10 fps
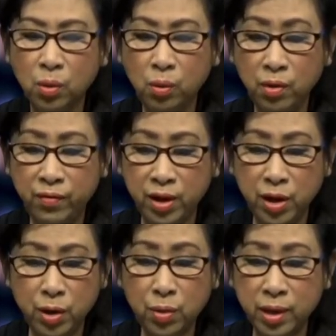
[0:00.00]
Quý vị
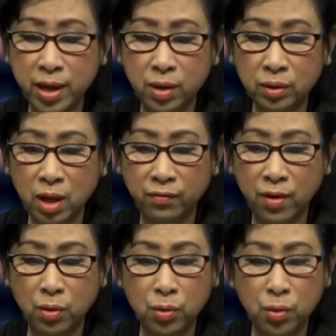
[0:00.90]
hiếu kỳ có thể
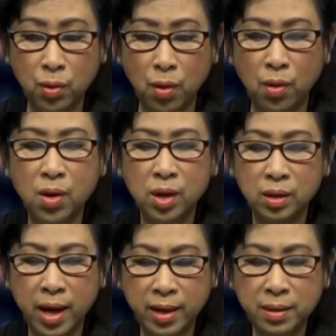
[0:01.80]
vào Google
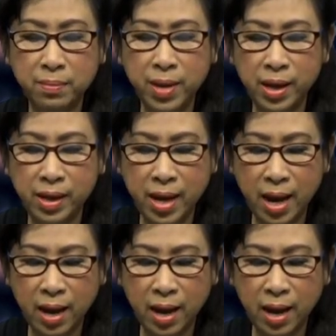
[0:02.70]
đánh Melia